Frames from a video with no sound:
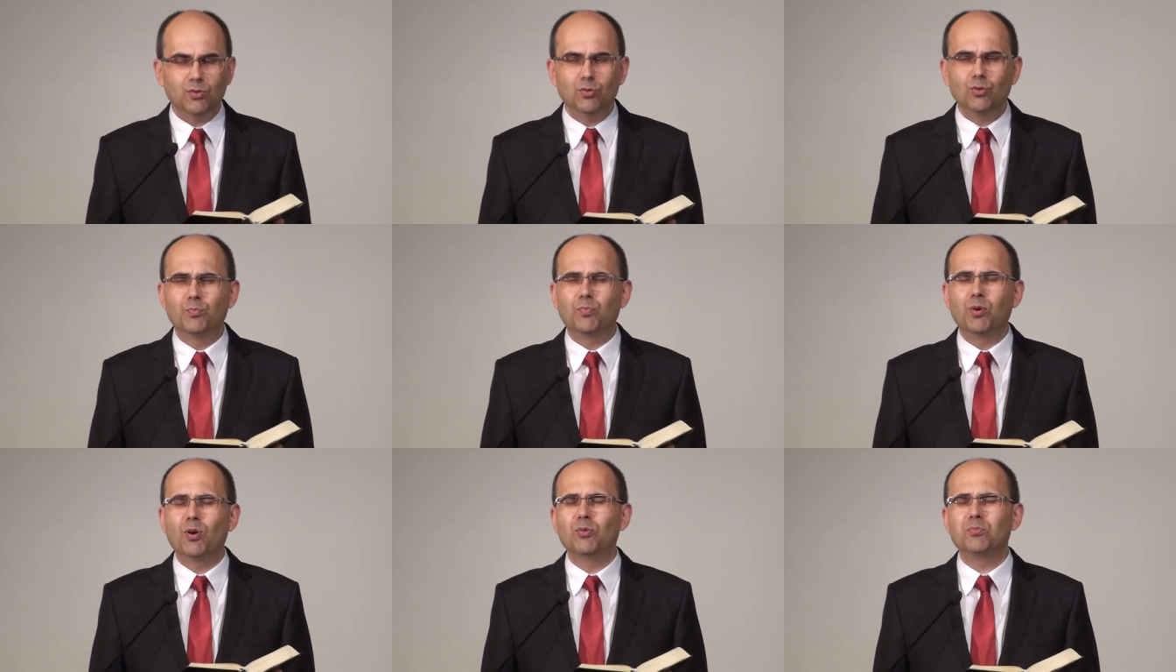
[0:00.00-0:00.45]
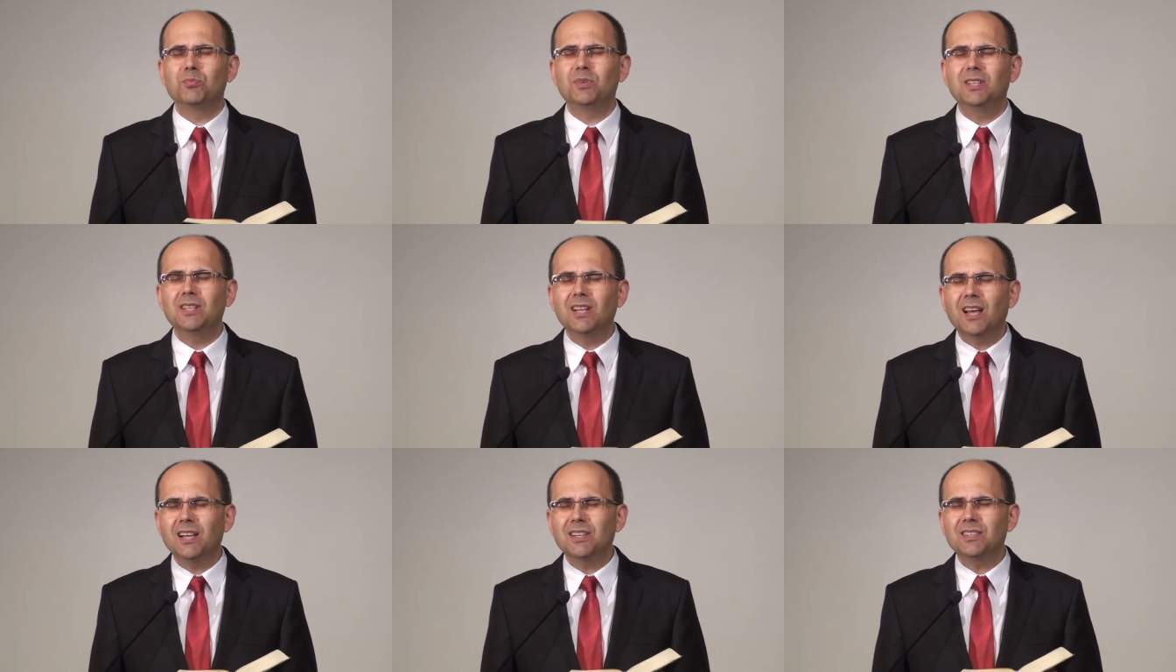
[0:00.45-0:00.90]

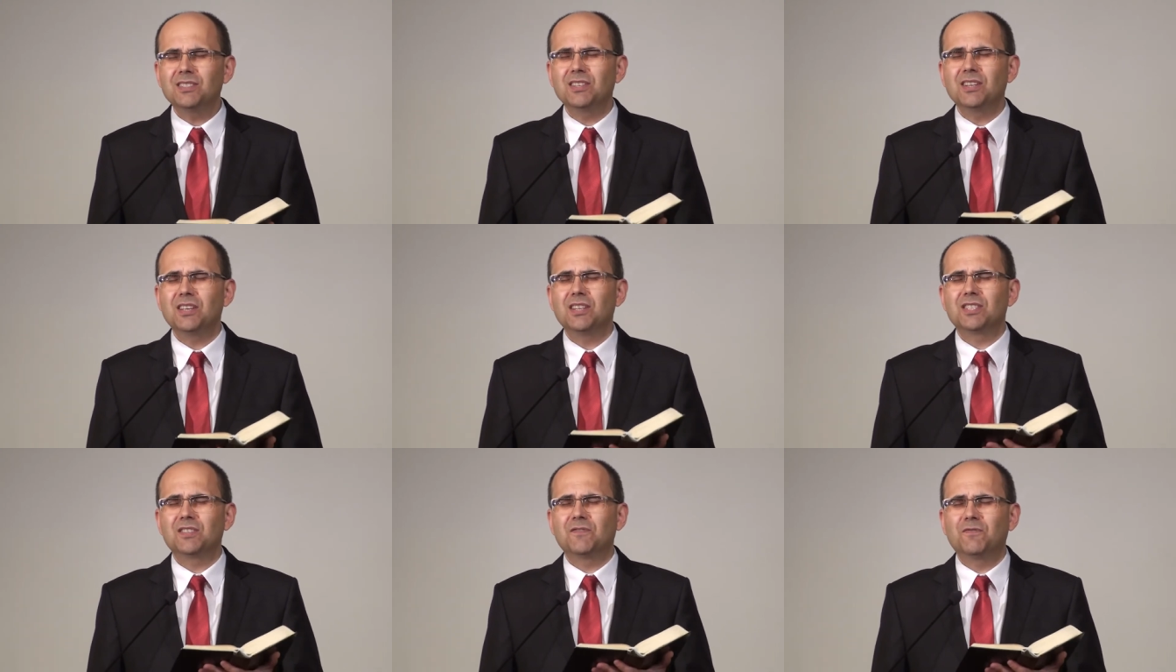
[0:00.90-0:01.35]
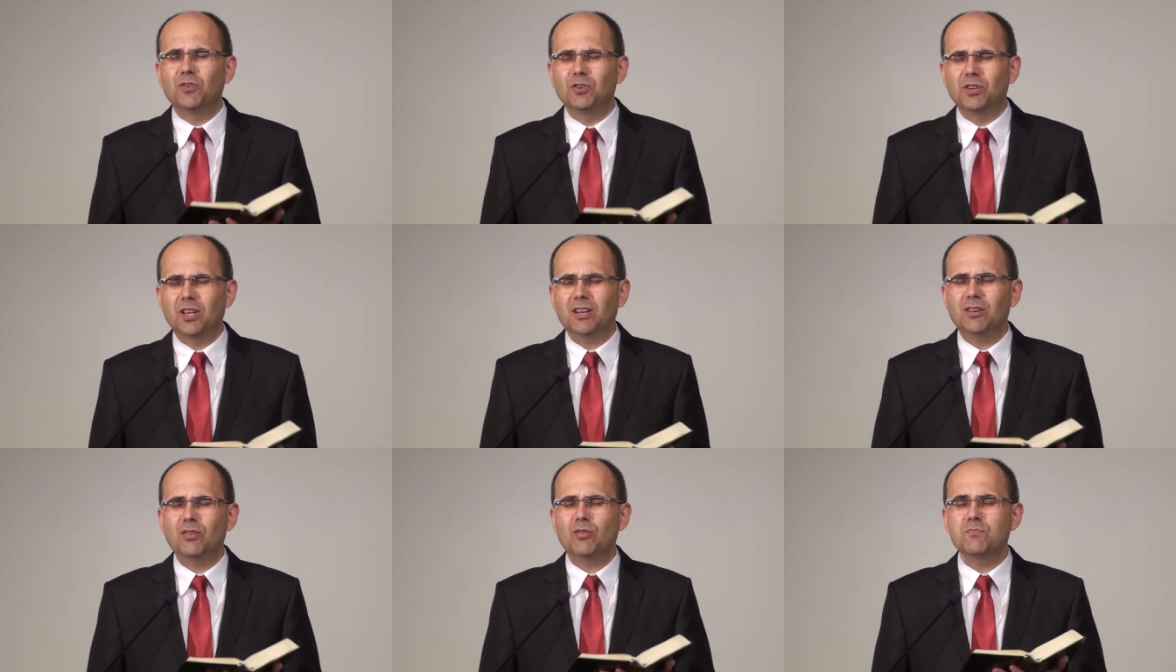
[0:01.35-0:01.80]
upominać
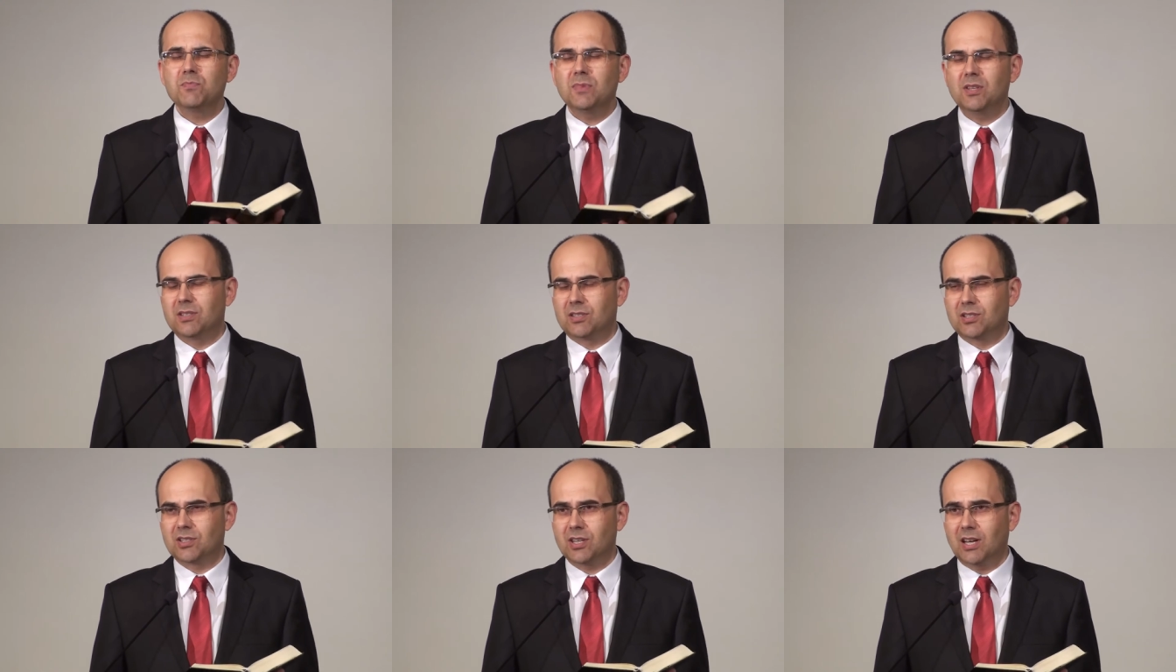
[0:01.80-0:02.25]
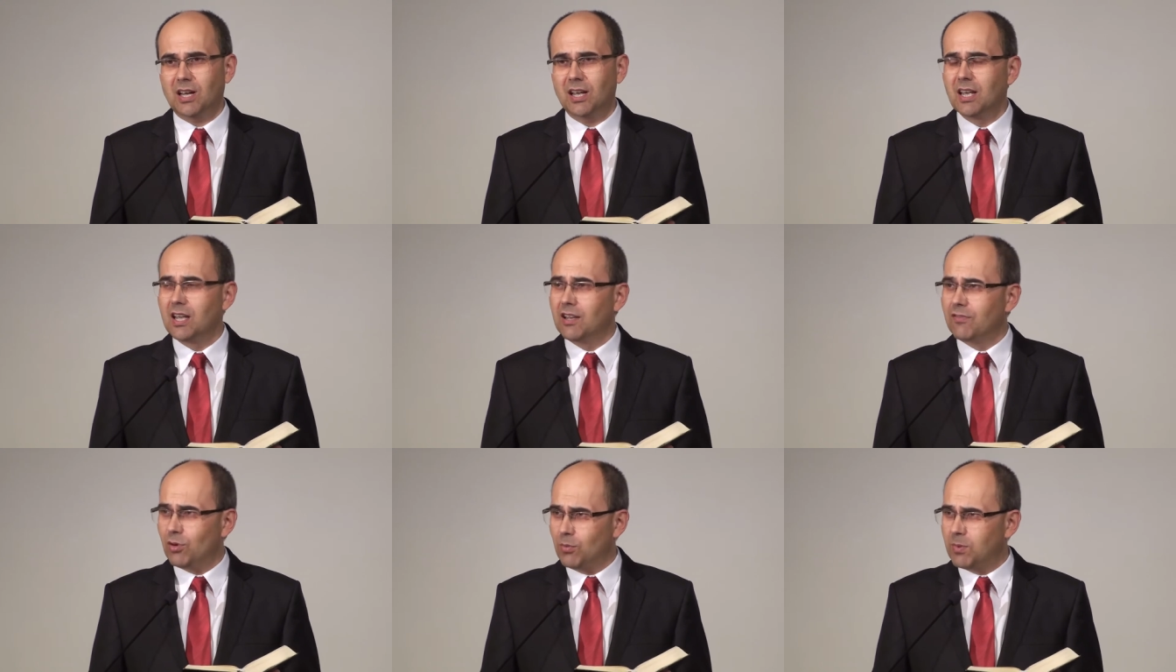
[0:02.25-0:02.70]
swojego mistrza.
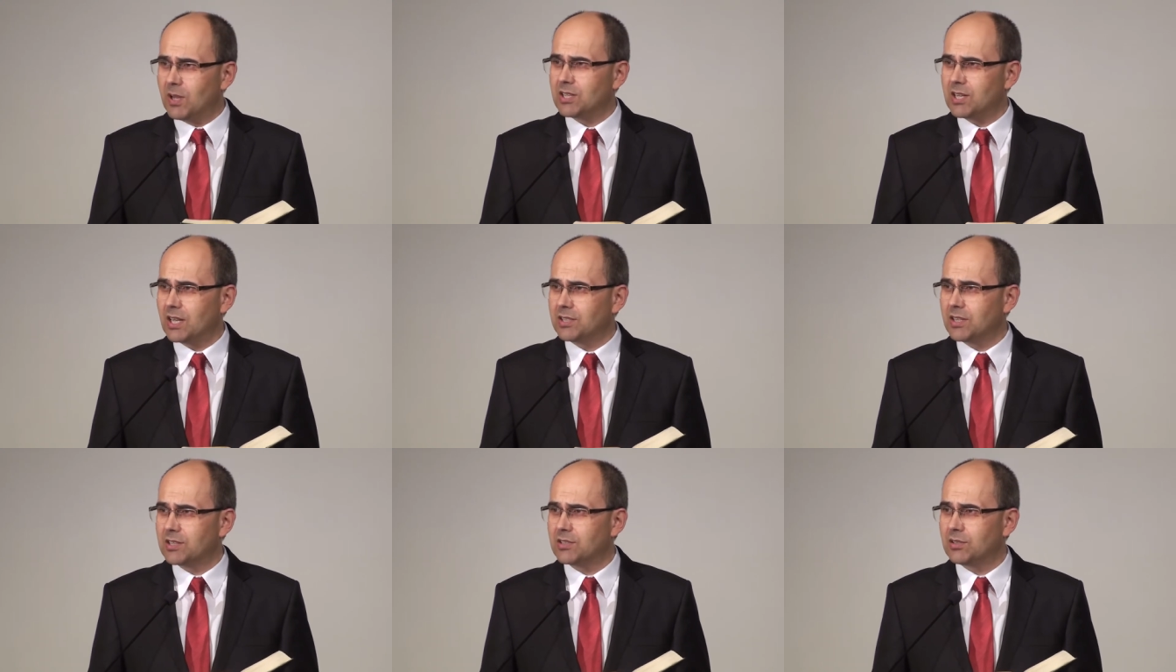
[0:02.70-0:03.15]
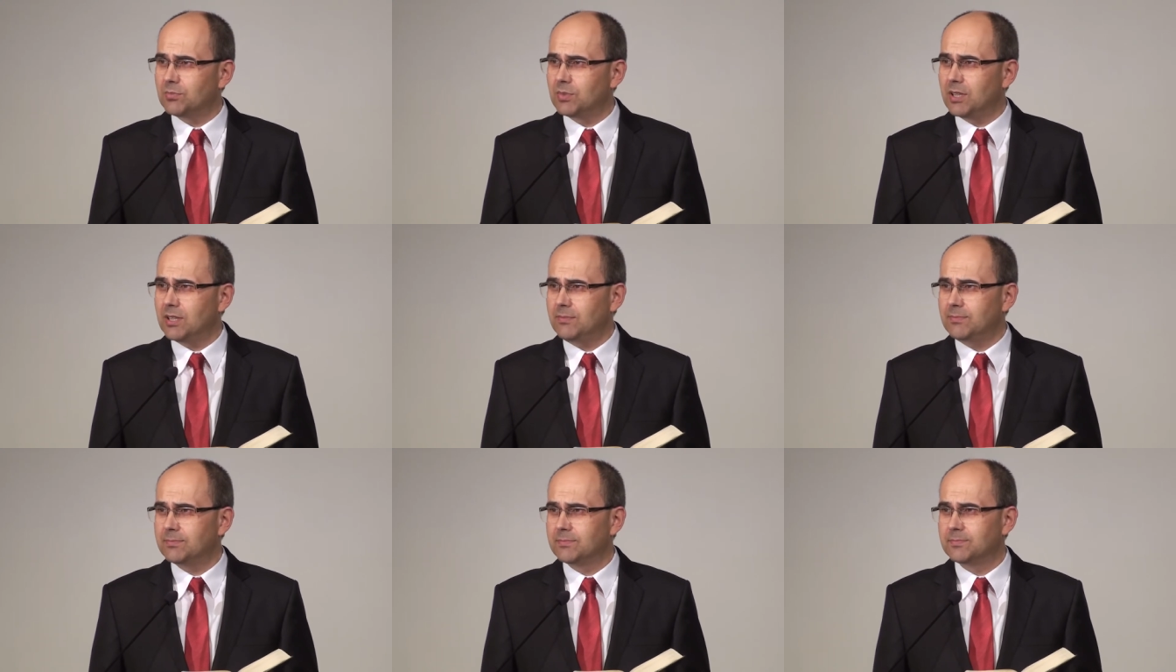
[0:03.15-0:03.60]
Wyobrażacie
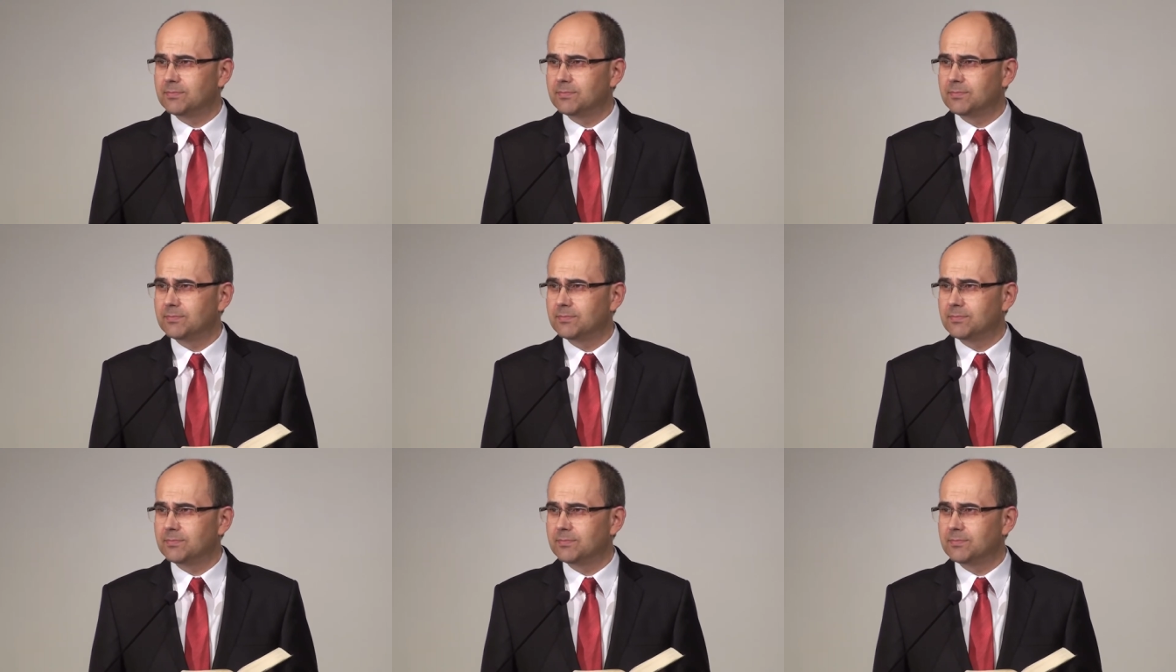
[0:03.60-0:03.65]
sobie?